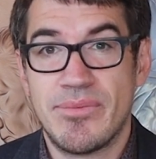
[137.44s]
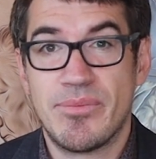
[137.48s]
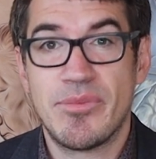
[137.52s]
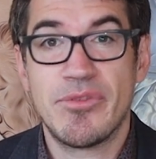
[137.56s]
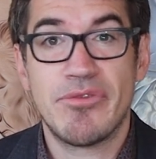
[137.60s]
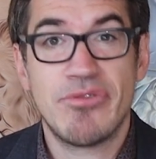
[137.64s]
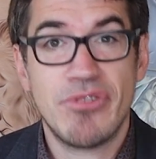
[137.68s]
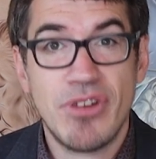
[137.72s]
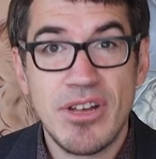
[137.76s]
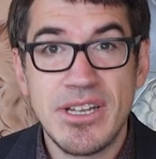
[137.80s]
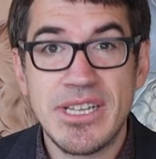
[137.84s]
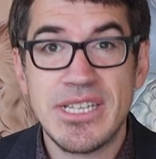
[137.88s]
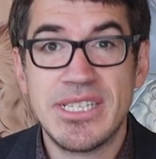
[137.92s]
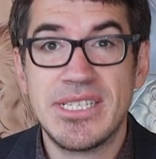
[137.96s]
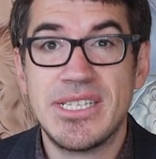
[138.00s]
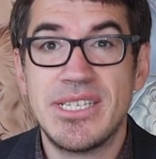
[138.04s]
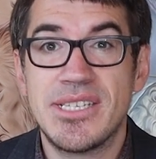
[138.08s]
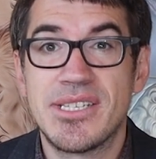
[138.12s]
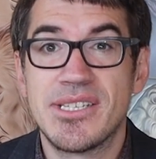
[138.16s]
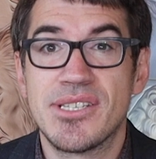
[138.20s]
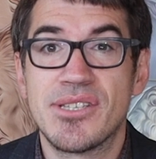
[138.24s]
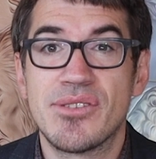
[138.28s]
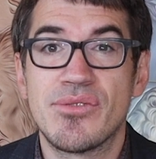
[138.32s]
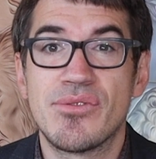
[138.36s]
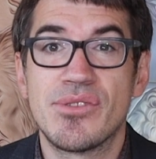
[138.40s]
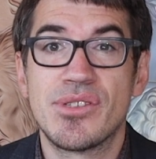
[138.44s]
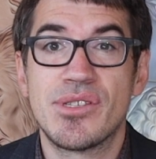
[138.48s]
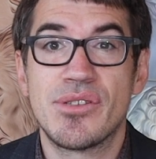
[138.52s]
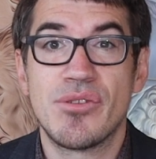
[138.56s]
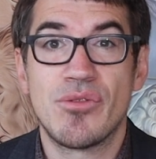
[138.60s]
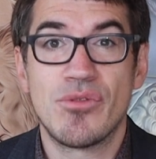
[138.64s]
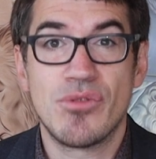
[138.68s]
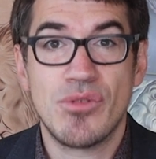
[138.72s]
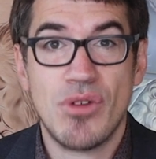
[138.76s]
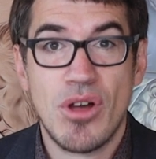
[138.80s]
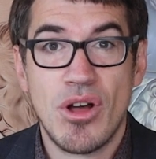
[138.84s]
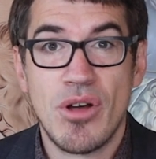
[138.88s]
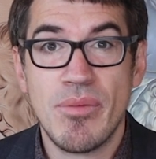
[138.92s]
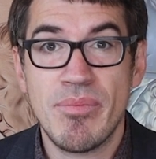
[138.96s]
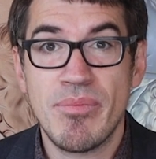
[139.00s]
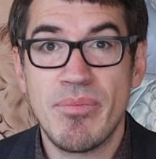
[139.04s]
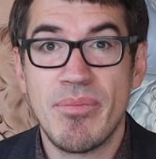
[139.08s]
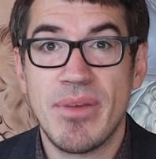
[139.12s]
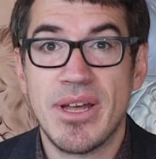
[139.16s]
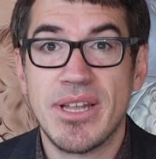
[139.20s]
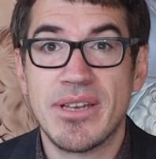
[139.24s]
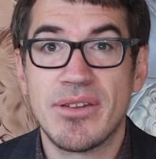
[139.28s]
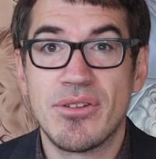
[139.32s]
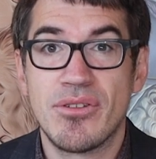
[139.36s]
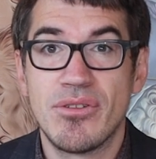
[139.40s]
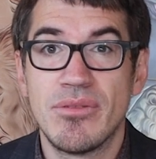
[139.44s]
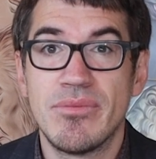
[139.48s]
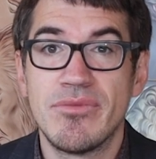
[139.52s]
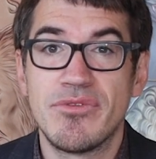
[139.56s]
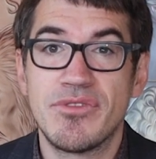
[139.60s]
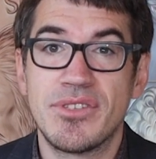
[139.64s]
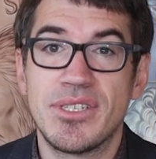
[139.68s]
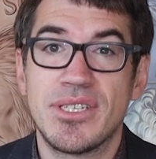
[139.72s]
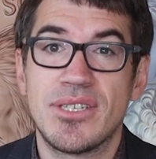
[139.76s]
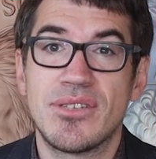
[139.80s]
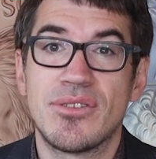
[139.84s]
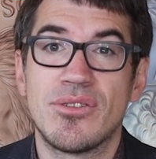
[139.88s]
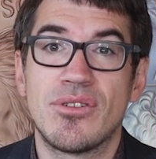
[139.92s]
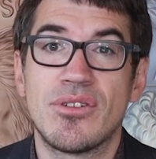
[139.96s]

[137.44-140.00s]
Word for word: befördern die Diskussion, ob man künftig